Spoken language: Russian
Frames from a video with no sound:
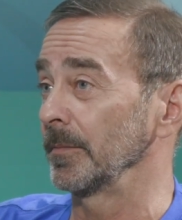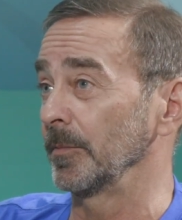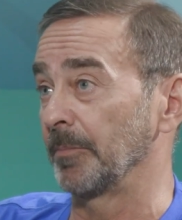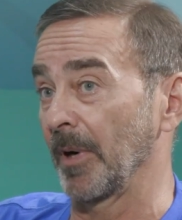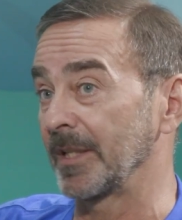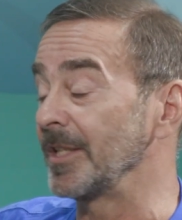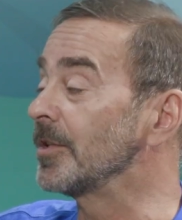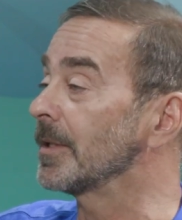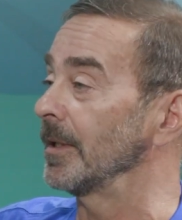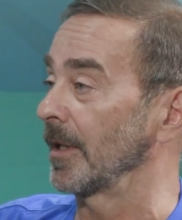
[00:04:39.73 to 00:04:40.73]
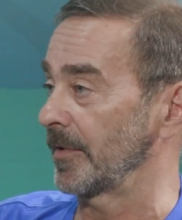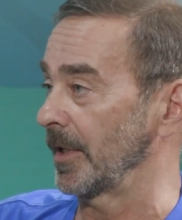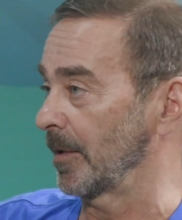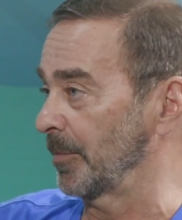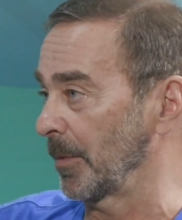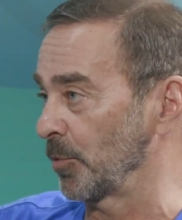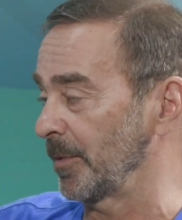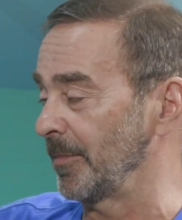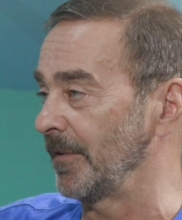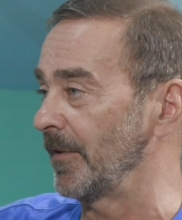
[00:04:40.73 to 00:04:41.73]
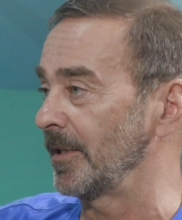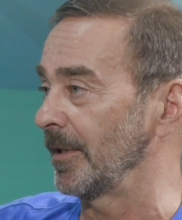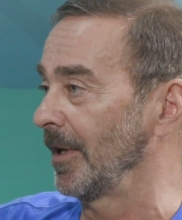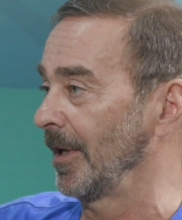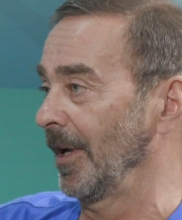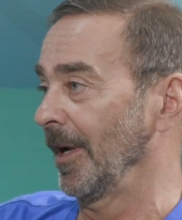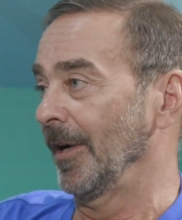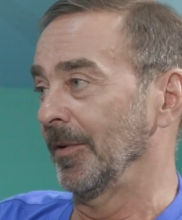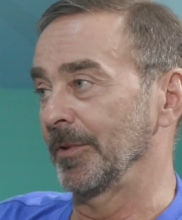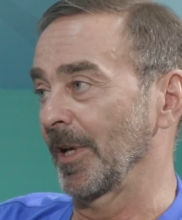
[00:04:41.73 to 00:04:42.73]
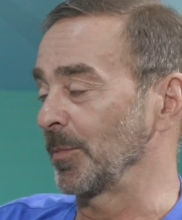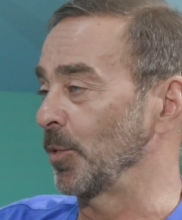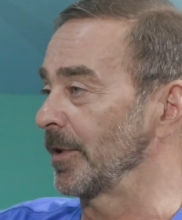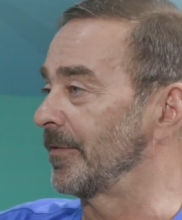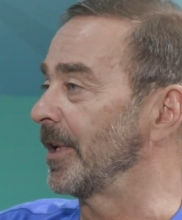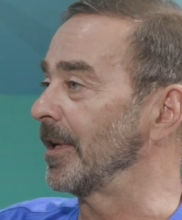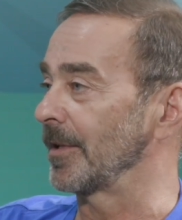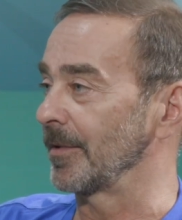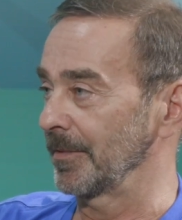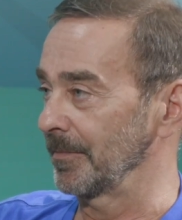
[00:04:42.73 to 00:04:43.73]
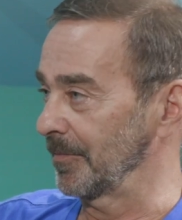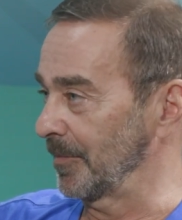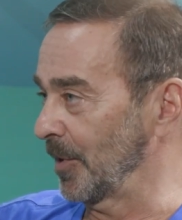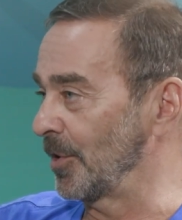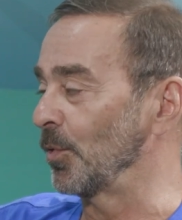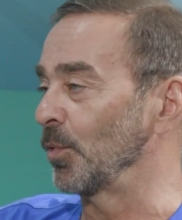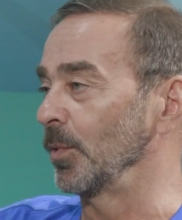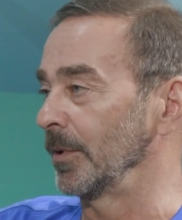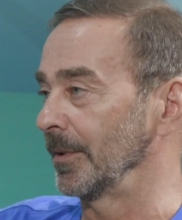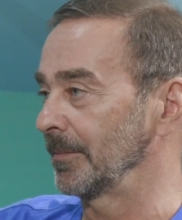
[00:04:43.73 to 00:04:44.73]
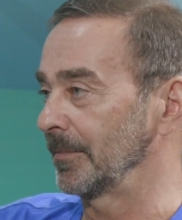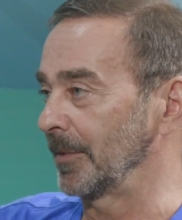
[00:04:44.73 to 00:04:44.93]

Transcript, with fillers: ну, практически на всех, потому что медведи у нас можно встретить где угодно.